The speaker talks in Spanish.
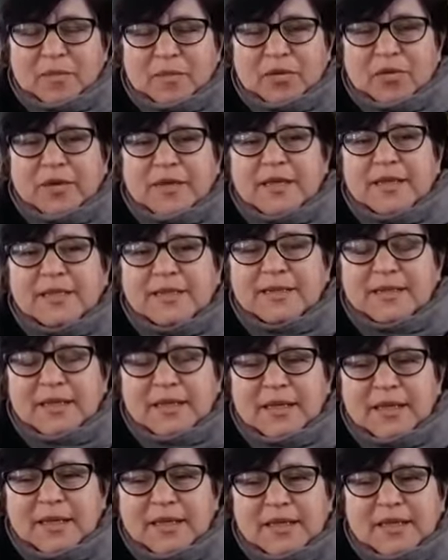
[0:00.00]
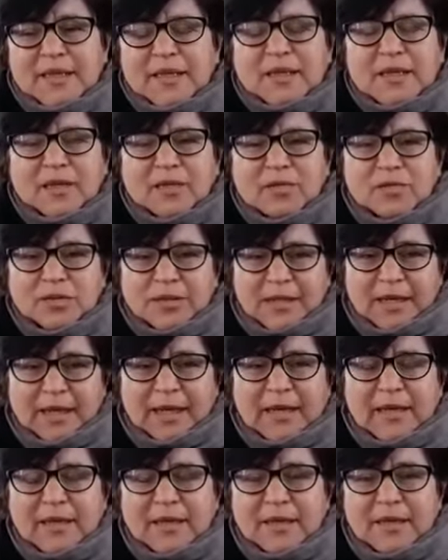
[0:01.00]
porque sí y
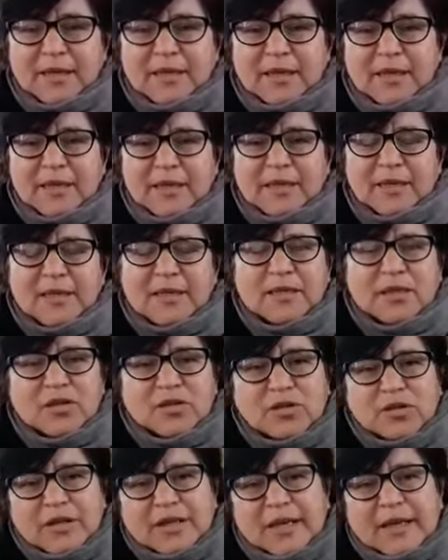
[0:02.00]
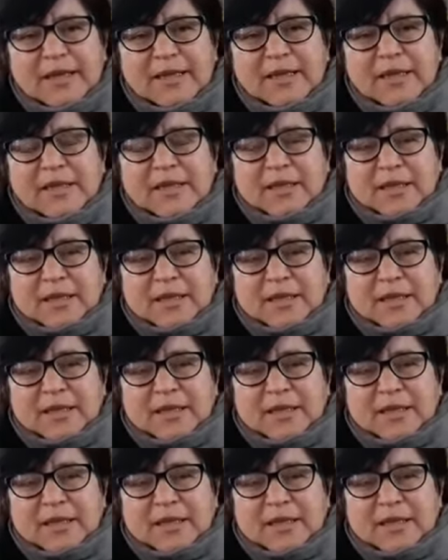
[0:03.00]
escuchar eh, historias